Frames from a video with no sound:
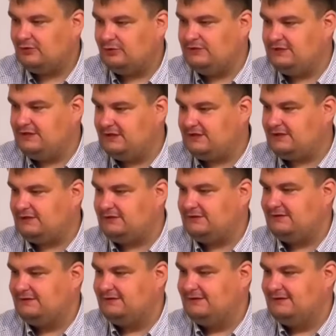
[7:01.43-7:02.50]
ехал,
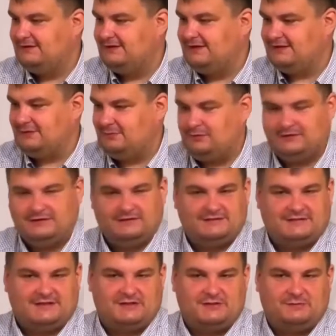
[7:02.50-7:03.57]
это был,
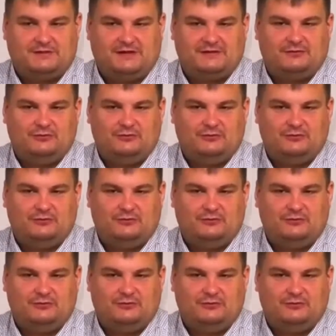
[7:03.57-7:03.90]
скажем так,